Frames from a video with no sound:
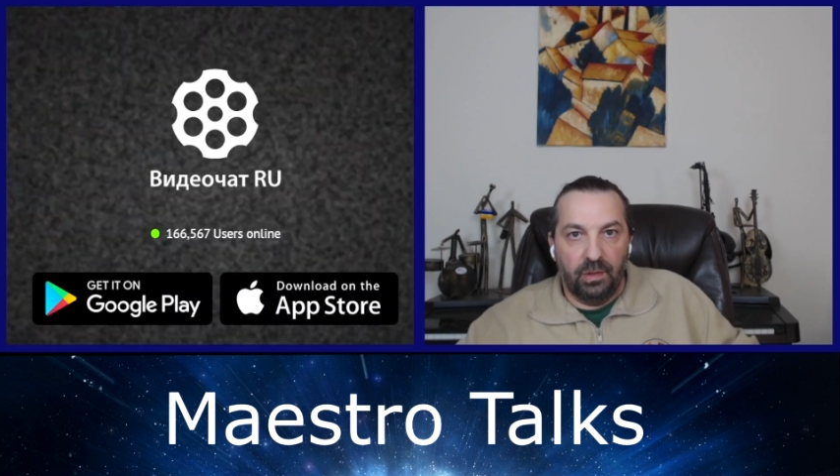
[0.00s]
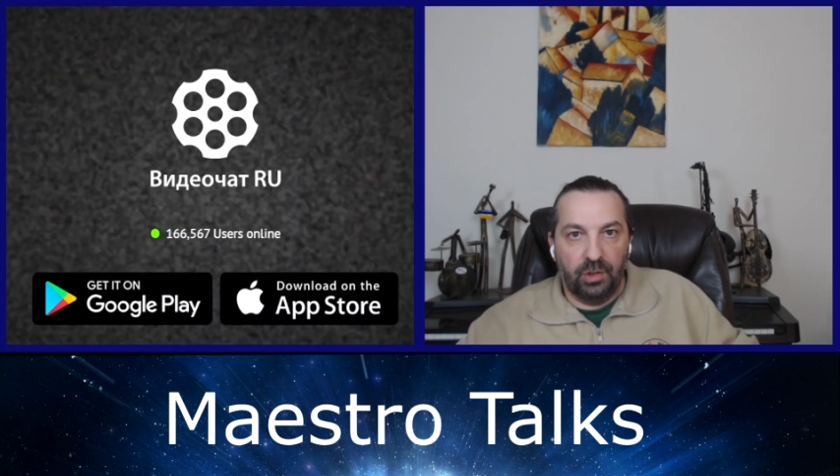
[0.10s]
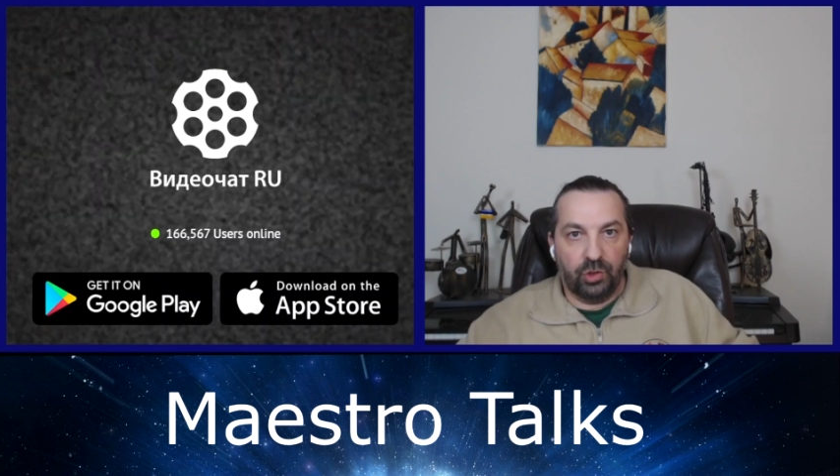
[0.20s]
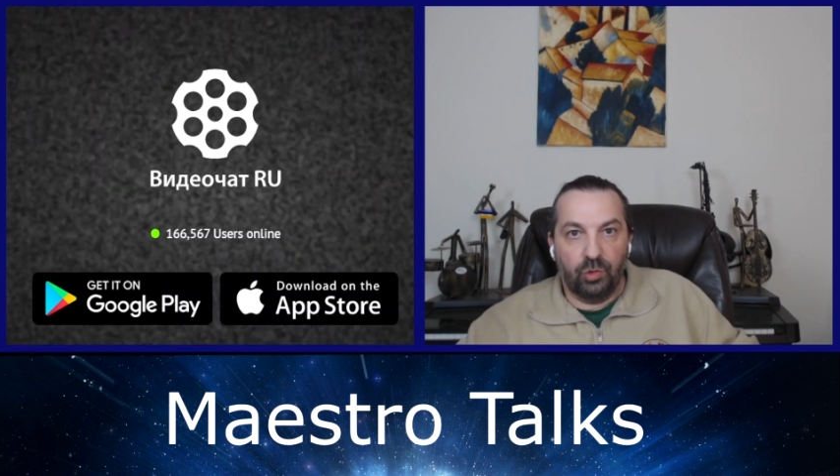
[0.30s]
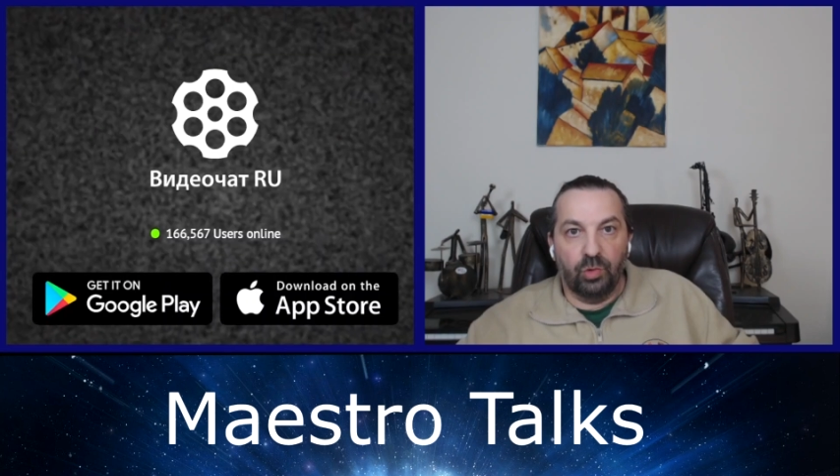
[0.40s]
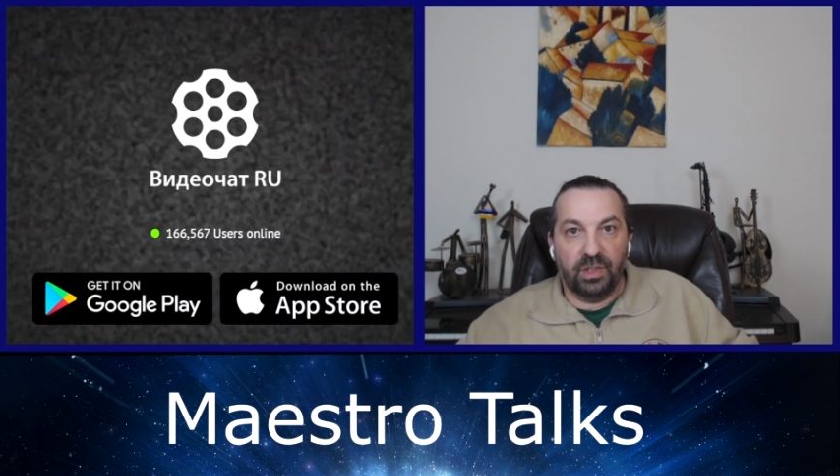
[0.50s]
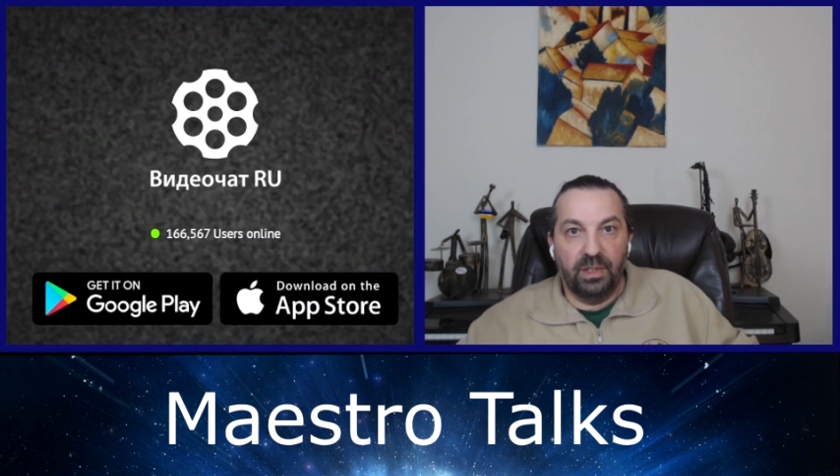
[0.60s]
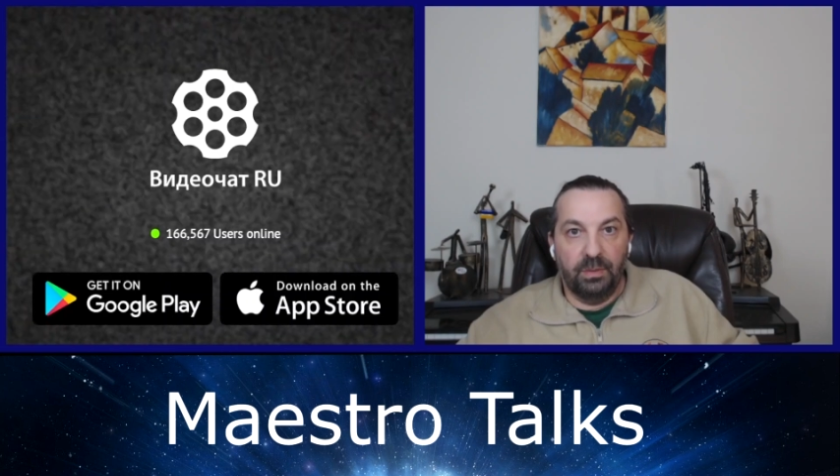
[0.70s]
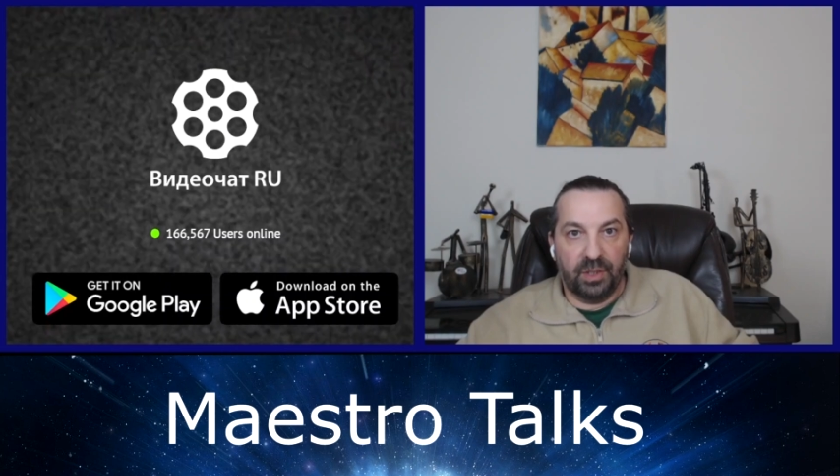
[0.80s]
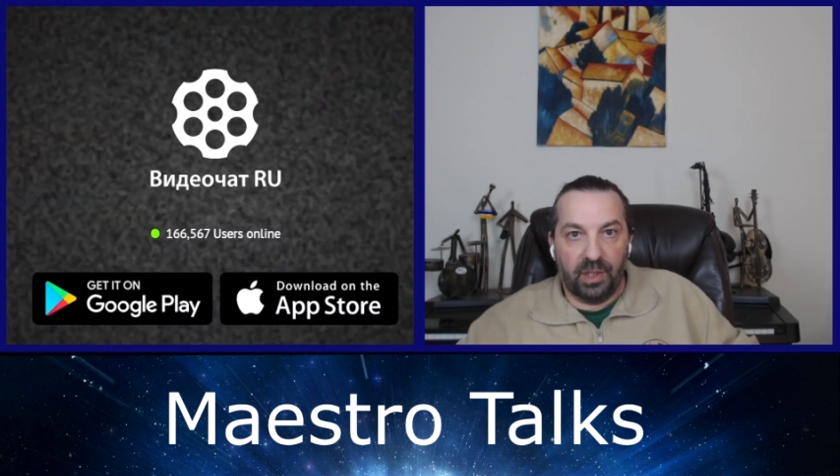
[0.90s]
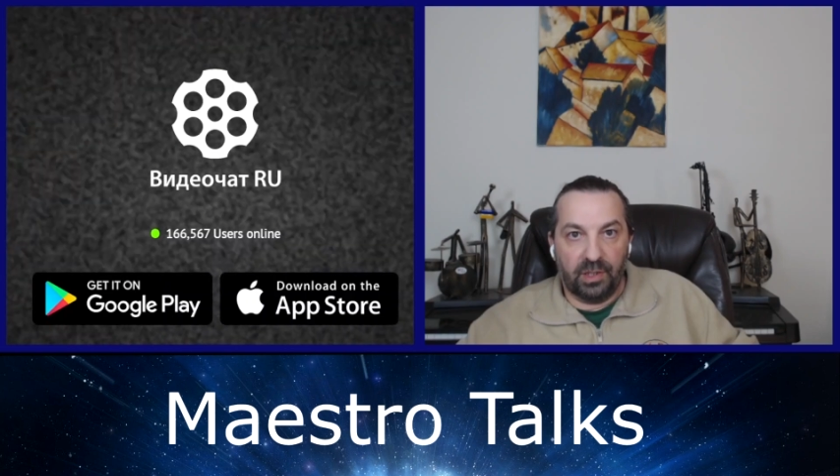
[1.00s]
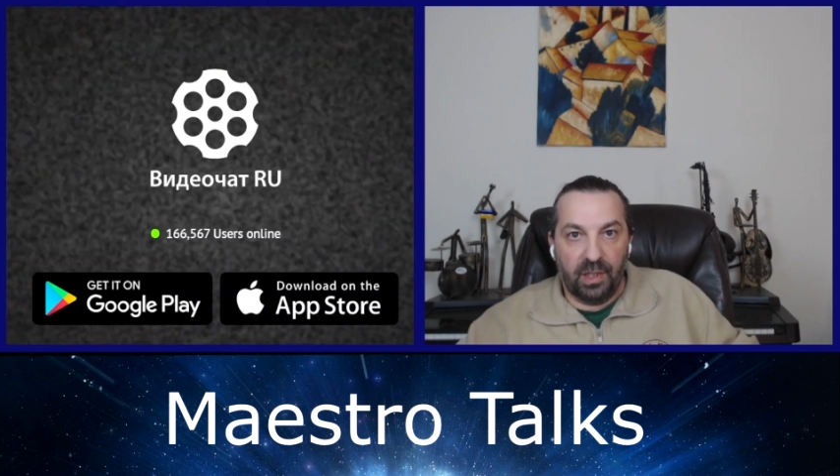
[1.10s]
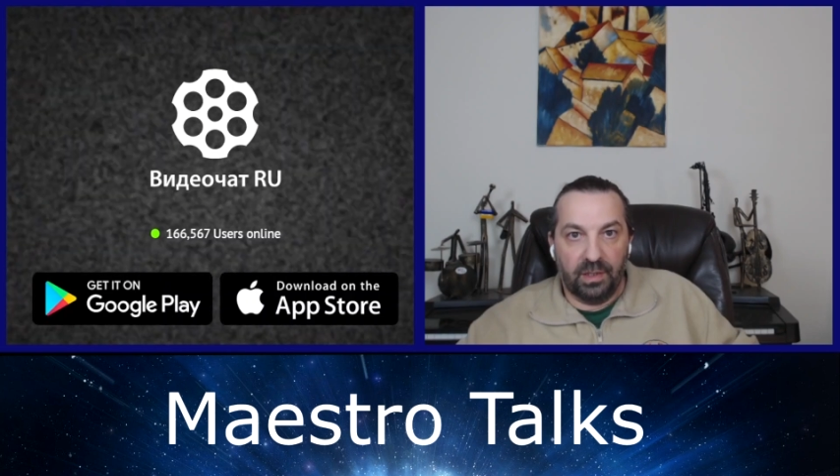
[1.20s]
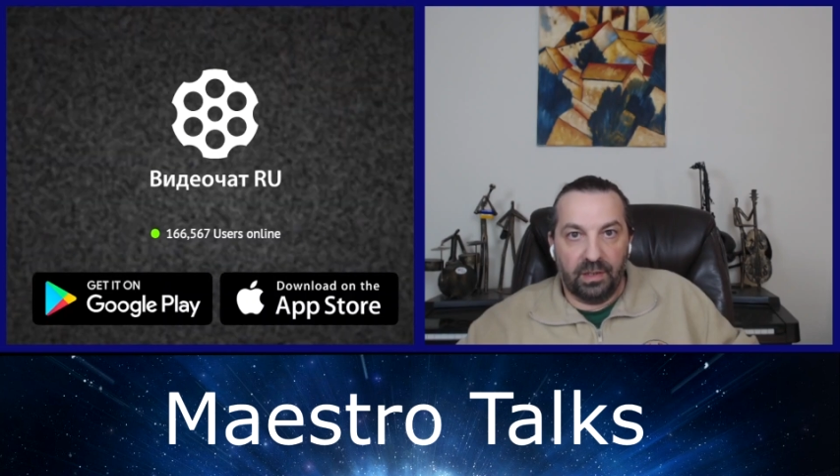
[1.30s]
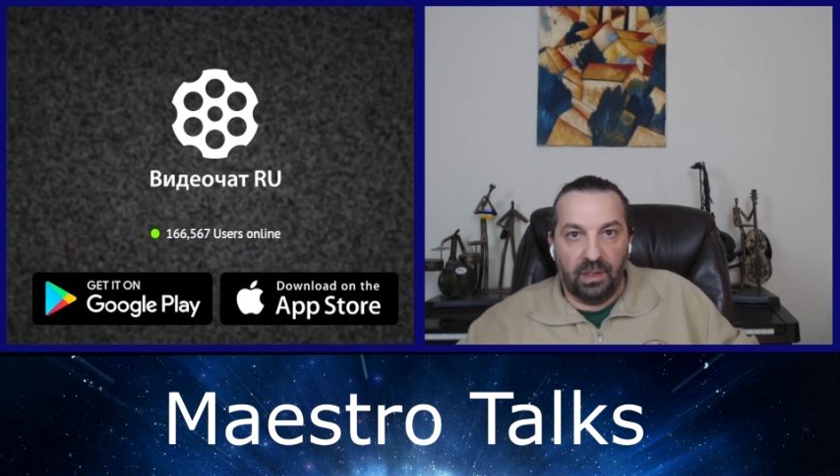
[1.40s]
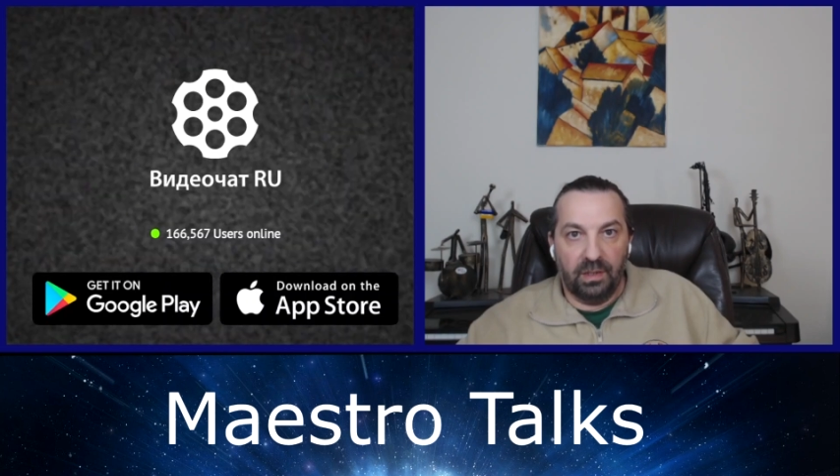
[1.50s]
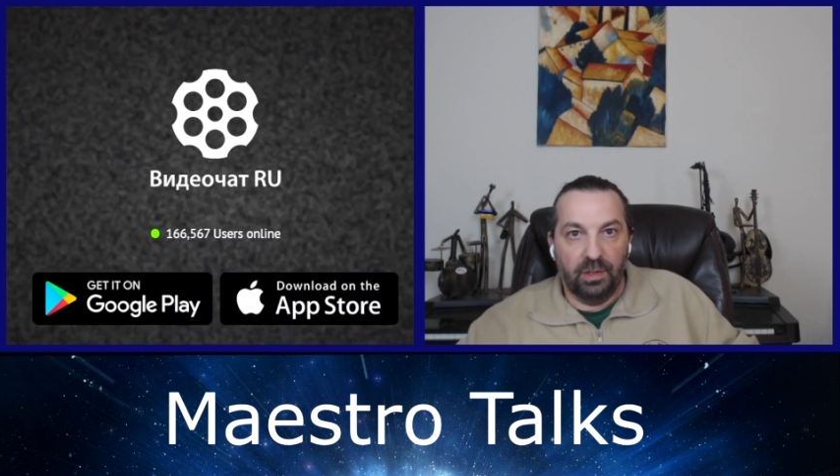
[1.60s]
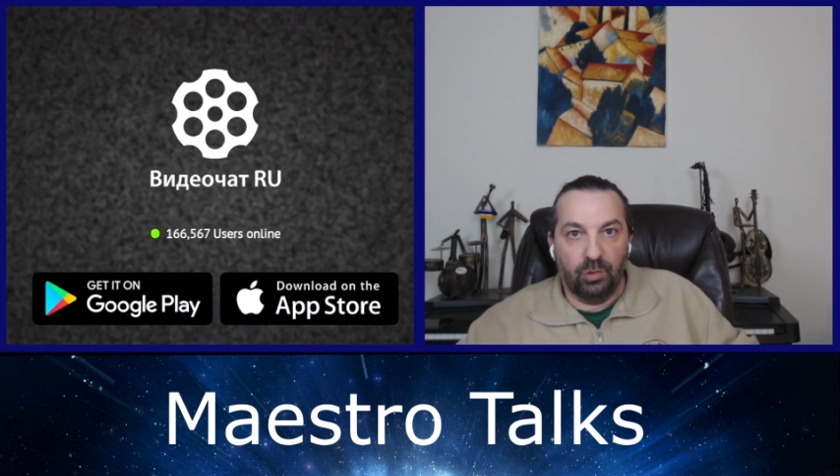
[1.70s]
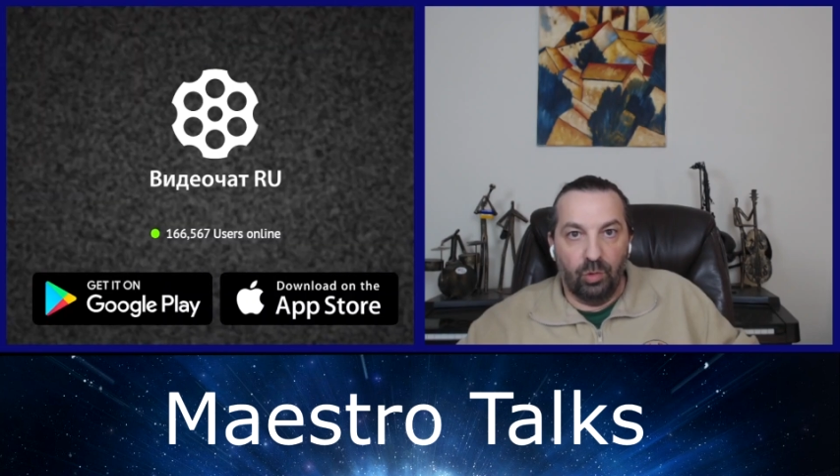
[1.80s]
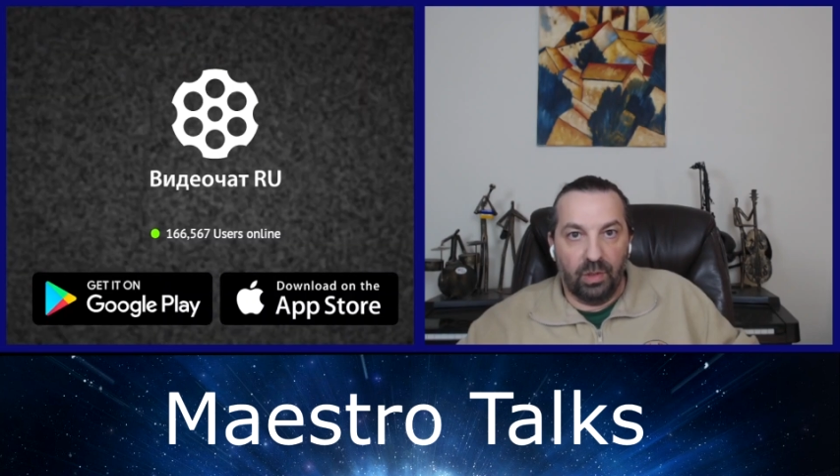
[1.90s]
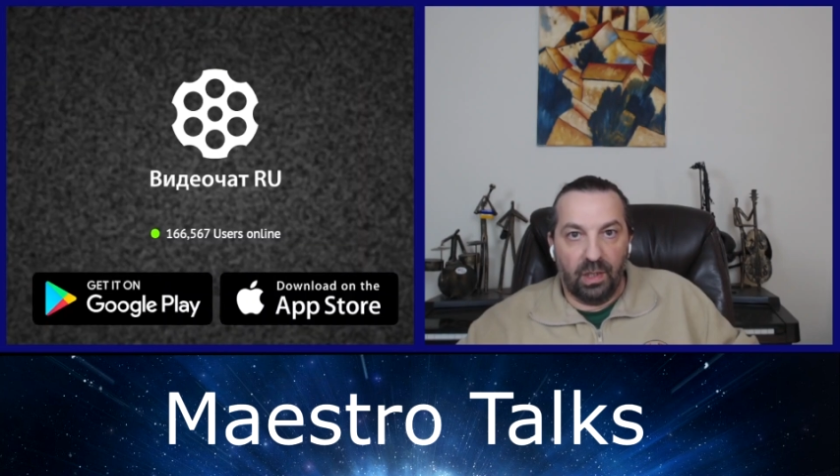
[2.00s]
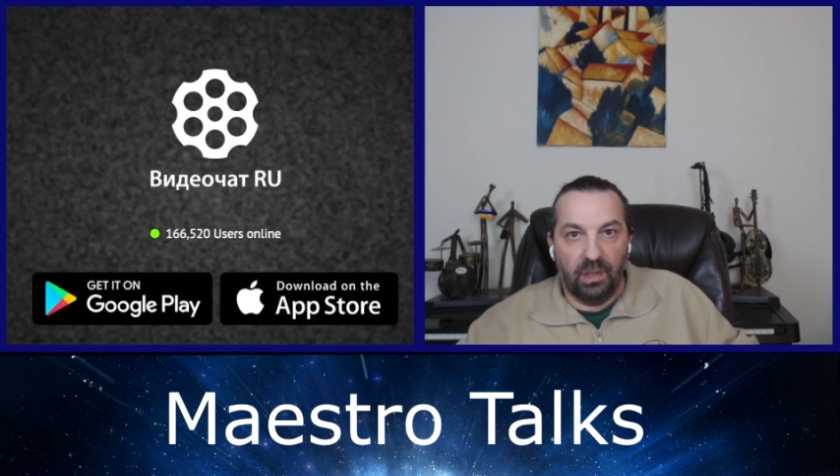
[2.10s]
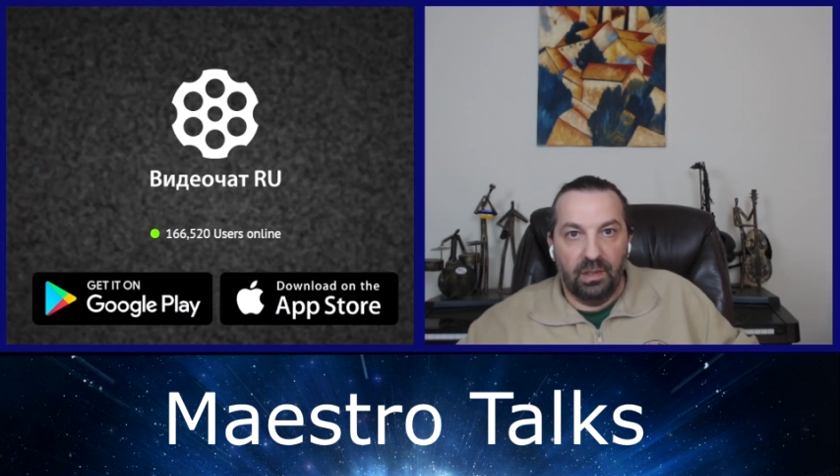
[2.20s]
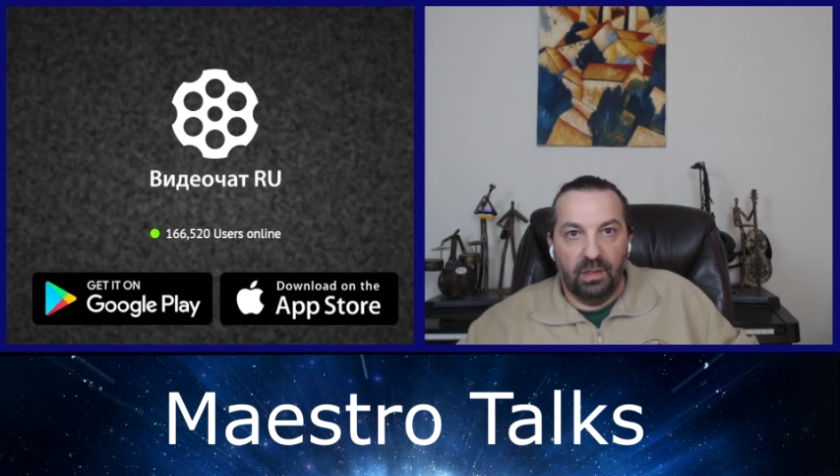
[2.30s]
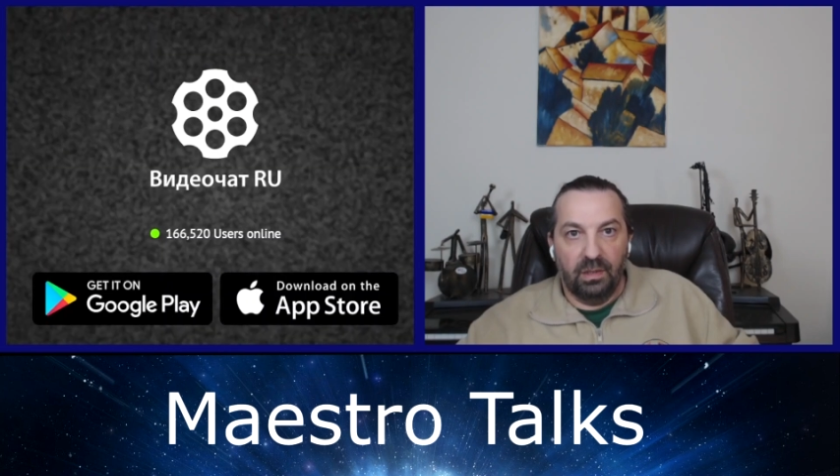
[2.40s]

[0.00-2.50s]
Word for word: и что с ними сражается не только